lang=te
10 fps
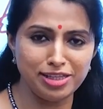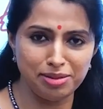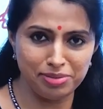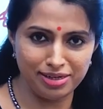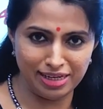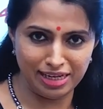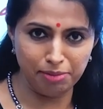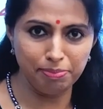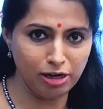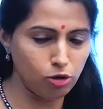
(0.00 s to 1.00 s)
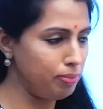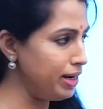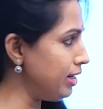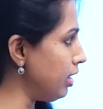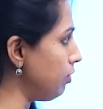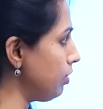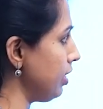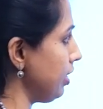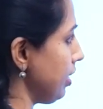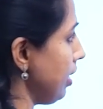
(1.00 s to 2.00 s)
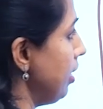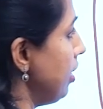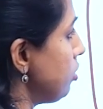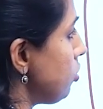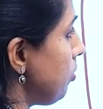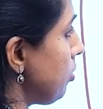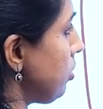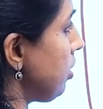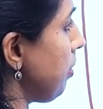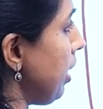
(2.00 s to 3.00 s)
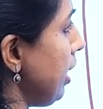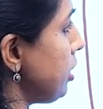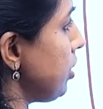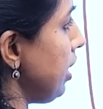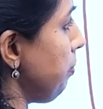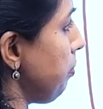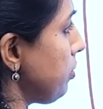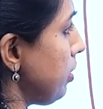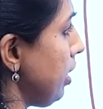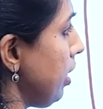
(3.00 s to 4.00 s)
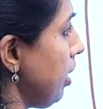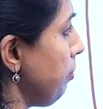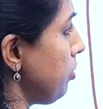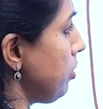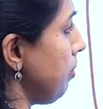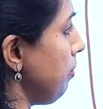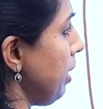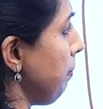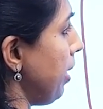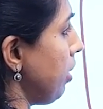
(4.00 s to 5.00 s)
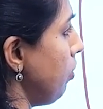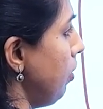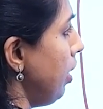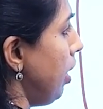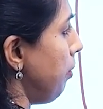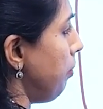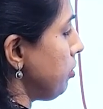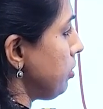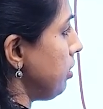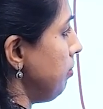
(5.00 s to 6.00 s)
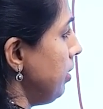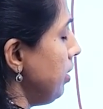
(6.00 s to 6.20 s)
అనమాట ఎగ్ బ్యాగ్లో బయట రావటానికి సో మొత్తం కలెక్షన్ అయిపోతుంది మొత్తం ఎగ్ బ్యాగ్లో ఆ మొత్తం